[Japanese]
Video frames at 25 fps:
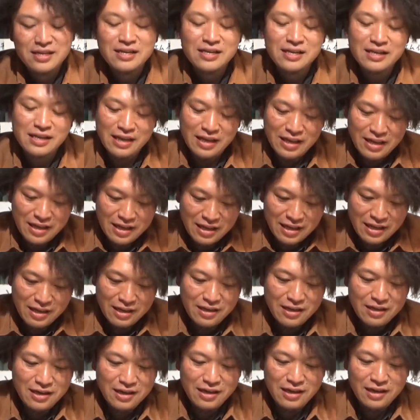ね
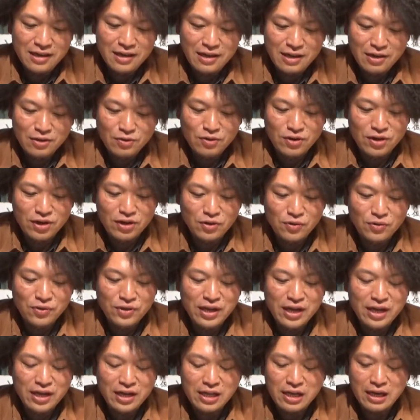ええー、これ読ん
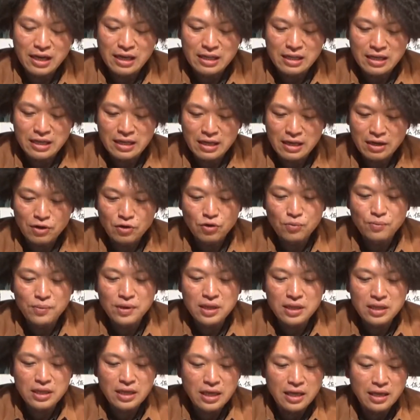であげたはっただご
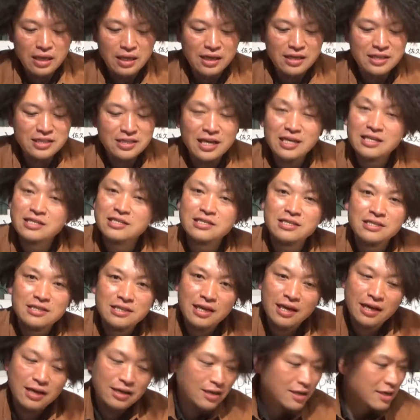めんね那須単身
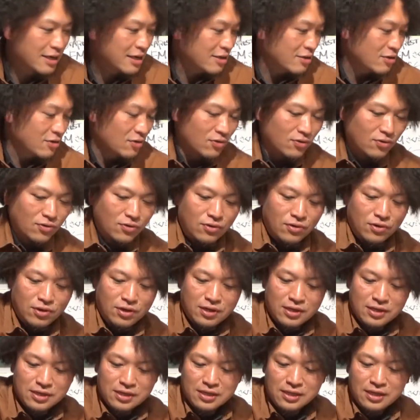さんありがとう
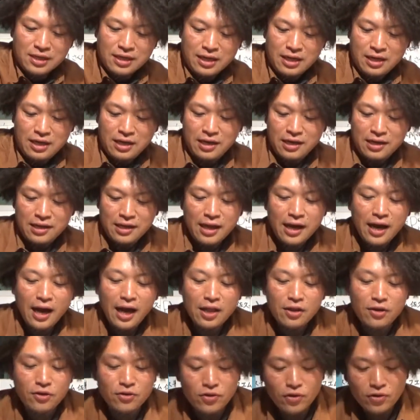えー、
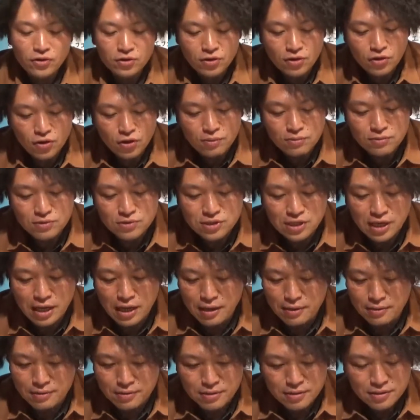長野ドトノム
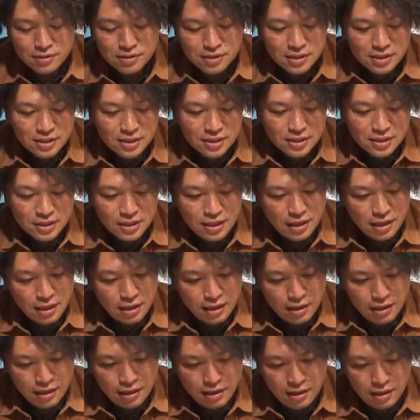さん
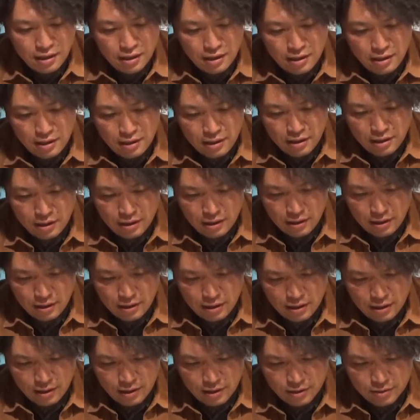
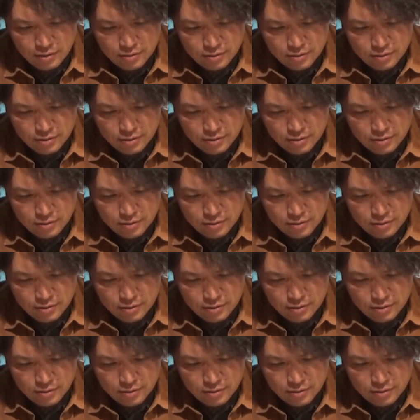えー、